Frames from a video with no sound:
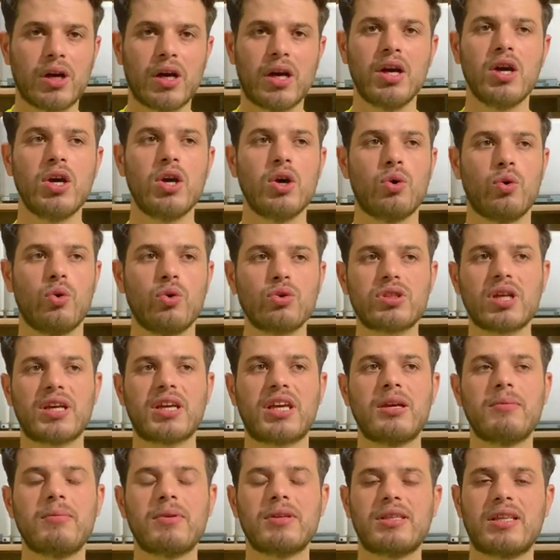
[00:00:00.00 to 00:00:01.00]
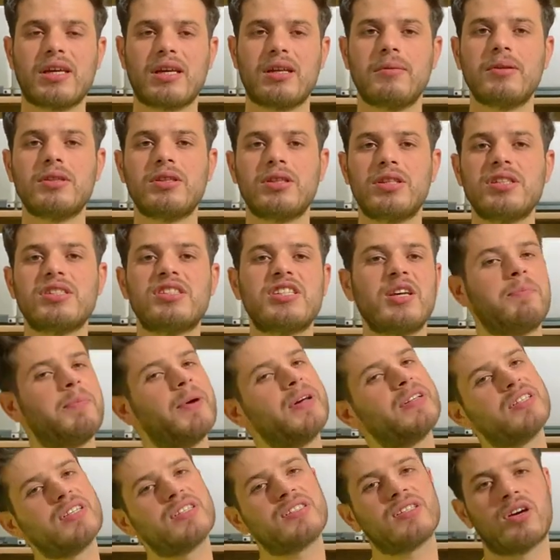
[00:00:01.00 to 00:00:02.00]
जो है उसका कीमत तकरीबन तीस से
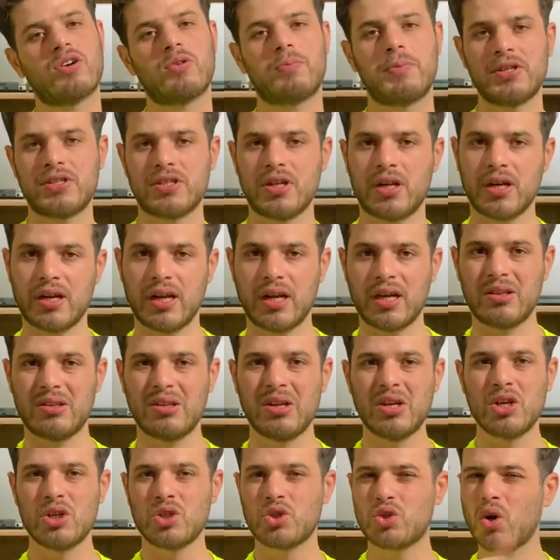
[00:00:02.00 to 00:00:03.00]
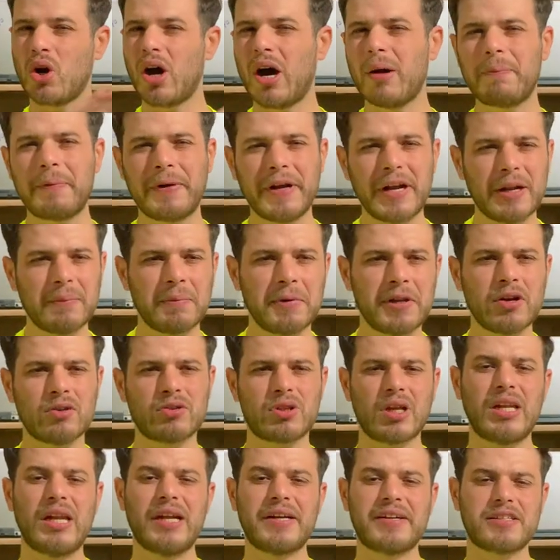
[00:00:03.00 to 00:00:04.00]
पैंतीस हजार रुपए चल ऐसा ही है जो अपडेट भी नहीं
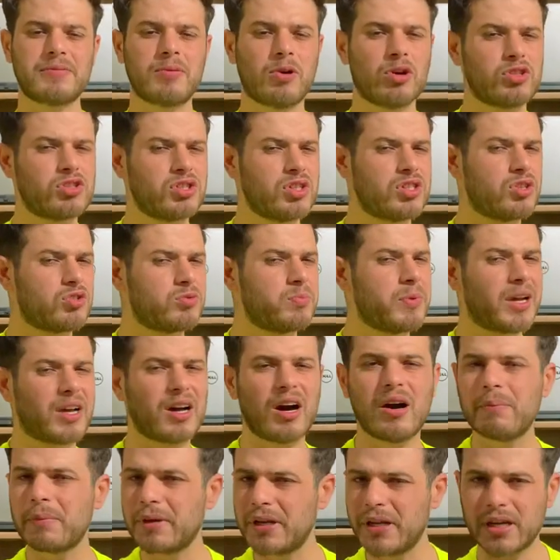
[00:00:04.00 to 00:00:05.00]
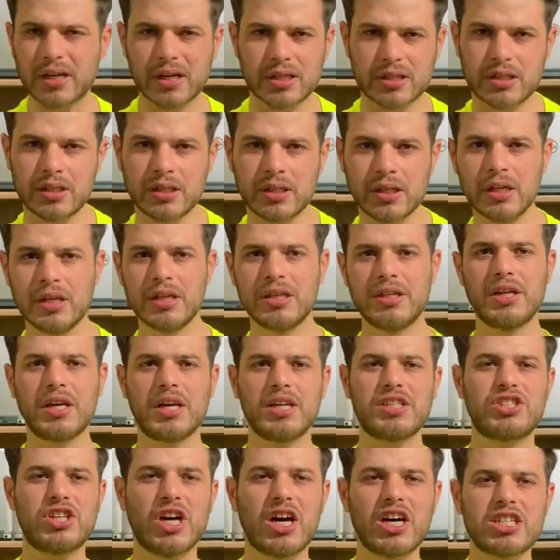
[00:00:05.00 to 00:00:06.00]
होता लेटेस्ट मॉडल चीज उसमें काम भी नहीं करती
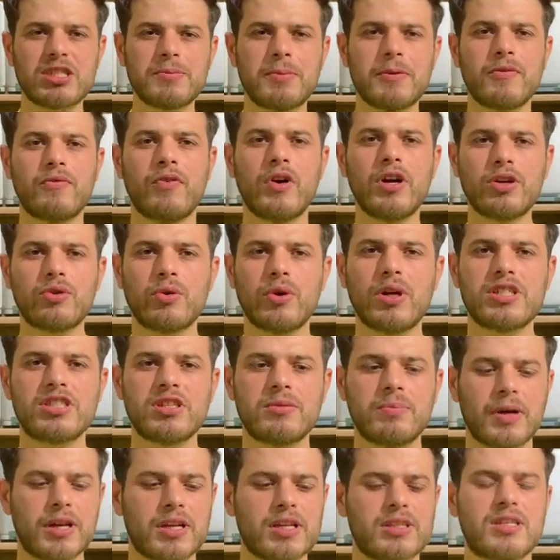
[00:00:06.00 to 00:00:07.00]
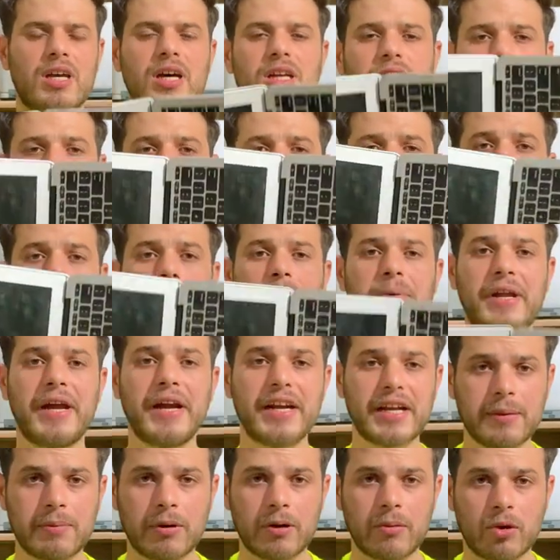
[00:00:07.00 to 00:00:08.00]
ठीक है चार्ज भी वन टू एट जीबी के साथ
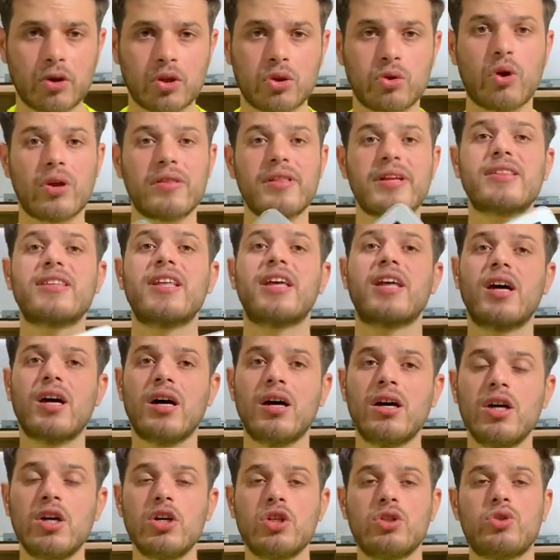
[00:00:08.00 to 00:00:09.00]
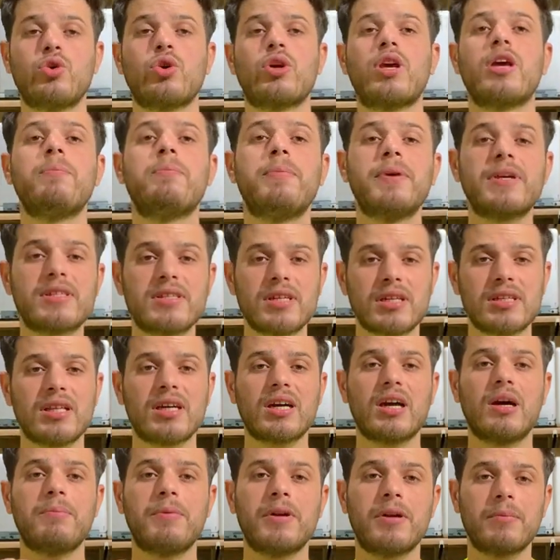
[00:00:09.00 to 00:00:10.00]
अपडेट है दो हजार तेरह जो कि बिक्सर
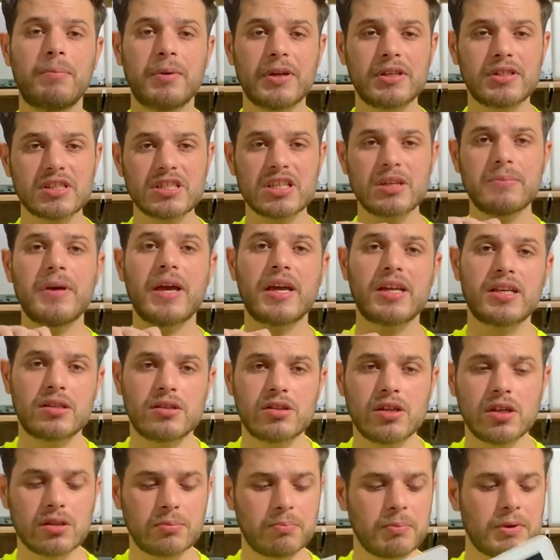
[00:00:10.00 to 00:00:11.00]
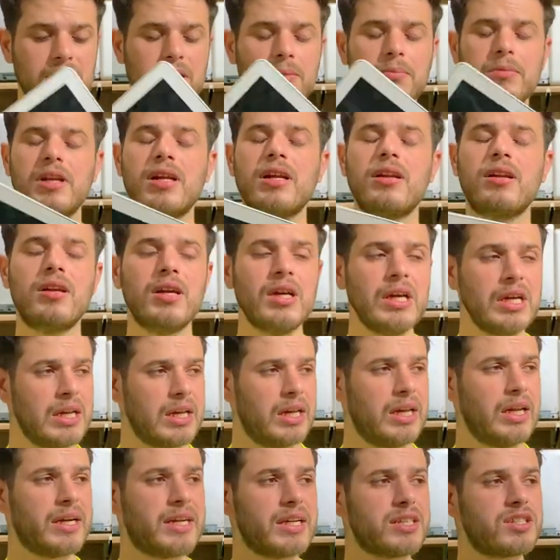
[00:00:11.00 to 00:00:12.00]
तक अपडेट बिक्सर से भी आगे
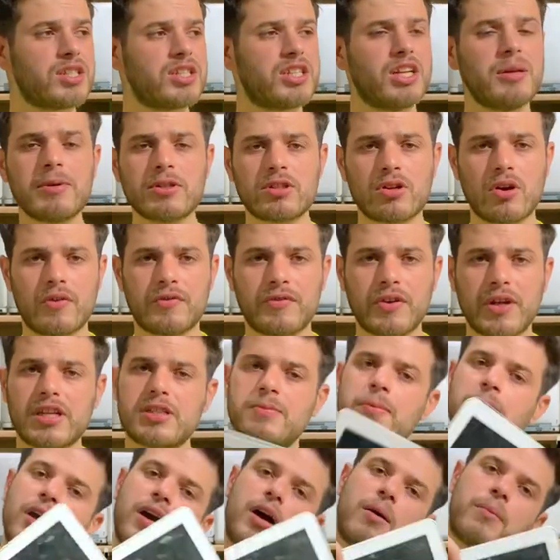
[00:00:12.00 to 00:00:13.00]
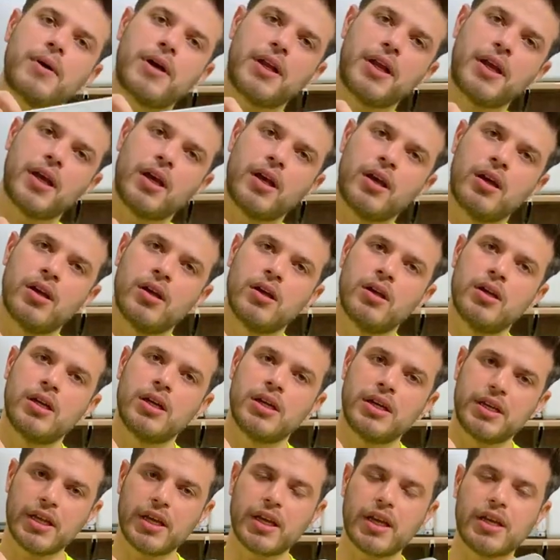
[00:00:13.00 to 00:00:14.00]
मतलब लेटेस्ट जितने भी सॉफ्टवेयर इसमें काम करेंगे
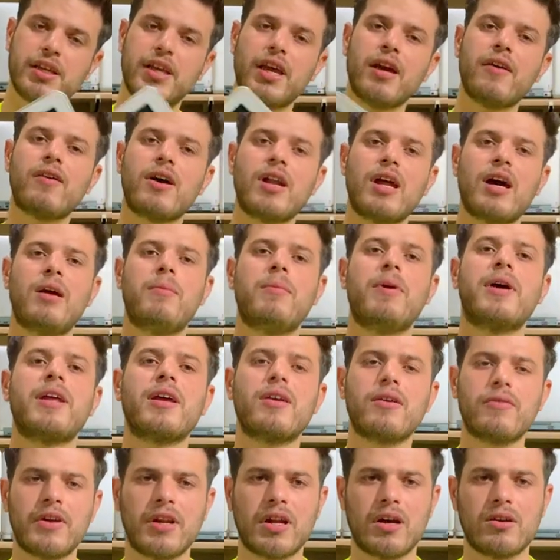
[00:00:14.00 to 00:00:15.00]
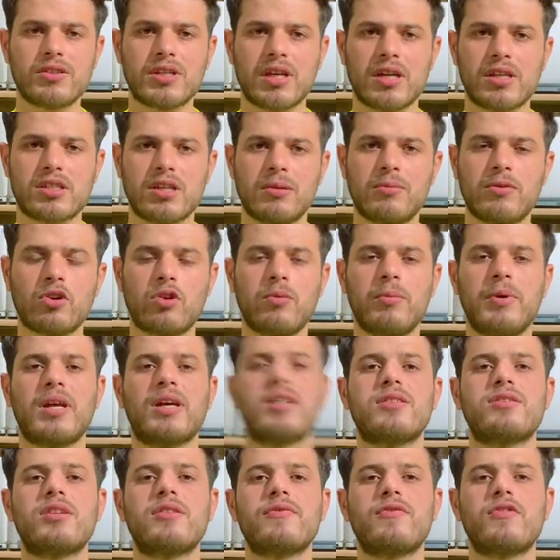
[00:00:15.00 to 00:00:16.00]
अच्छा ठीक है ये वाला हमारे अगर हमसे कस्टमर को
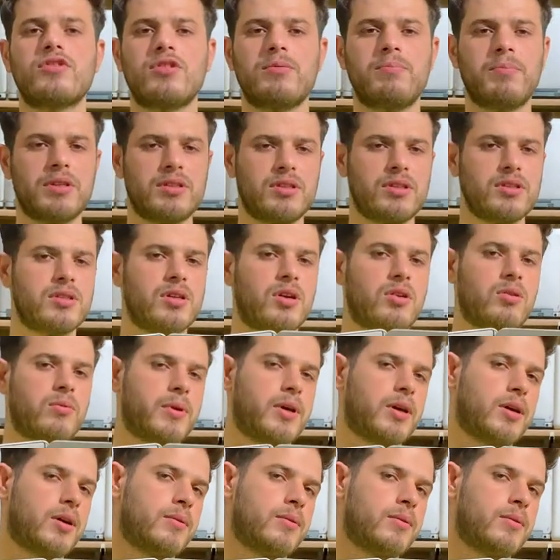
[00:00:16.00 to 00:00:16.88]
मिलेगा तो बत्तीस हजार रुपए